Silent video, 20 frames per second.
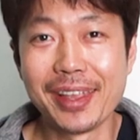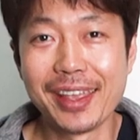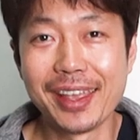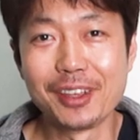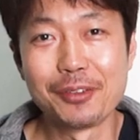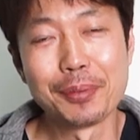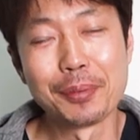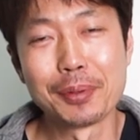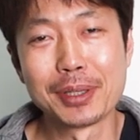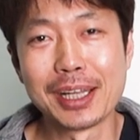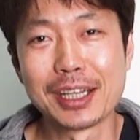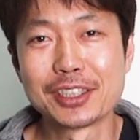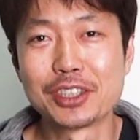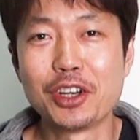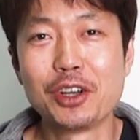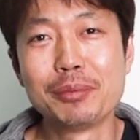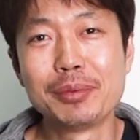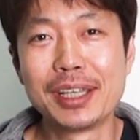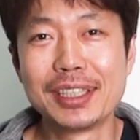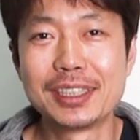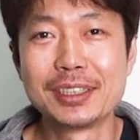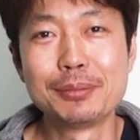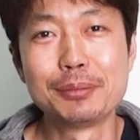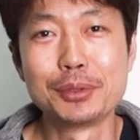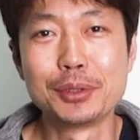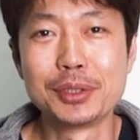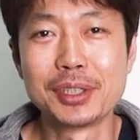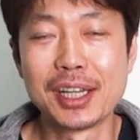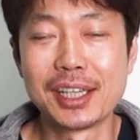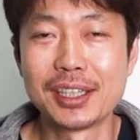네, 입뱀의 당첨 되신
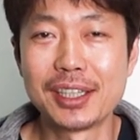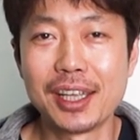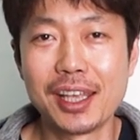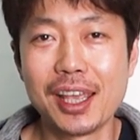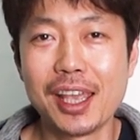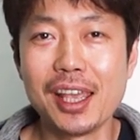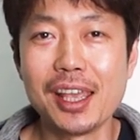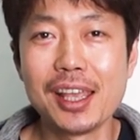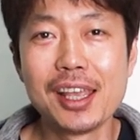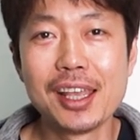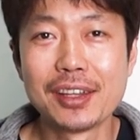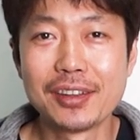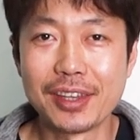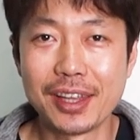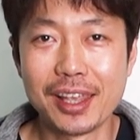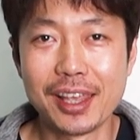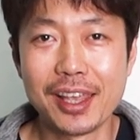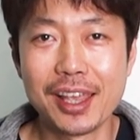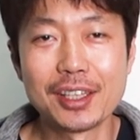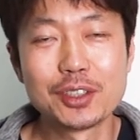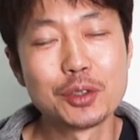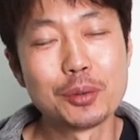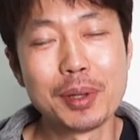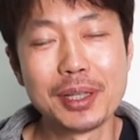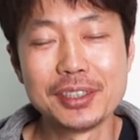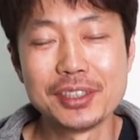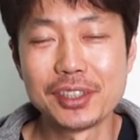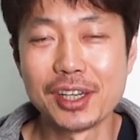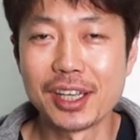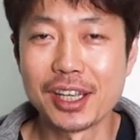분들한테, 네, 좀
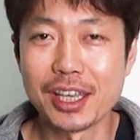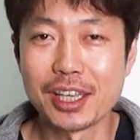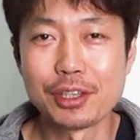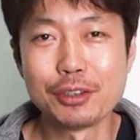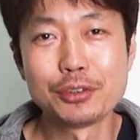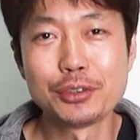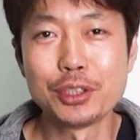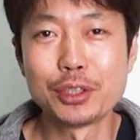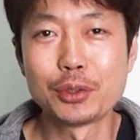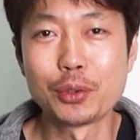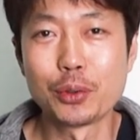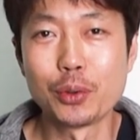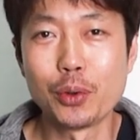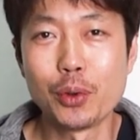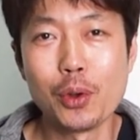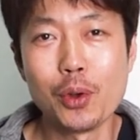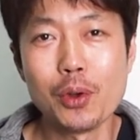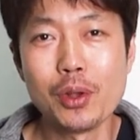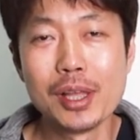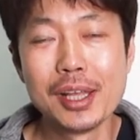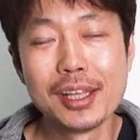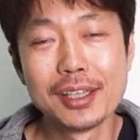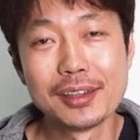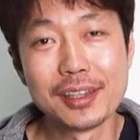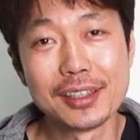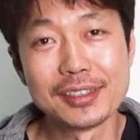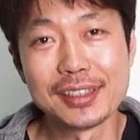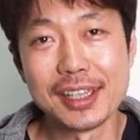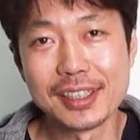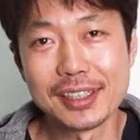안전하게 키울 수 있도록,
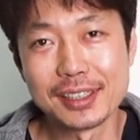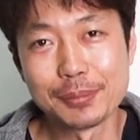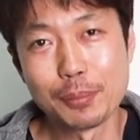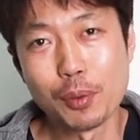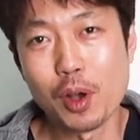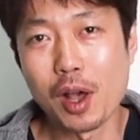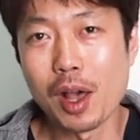네, 세트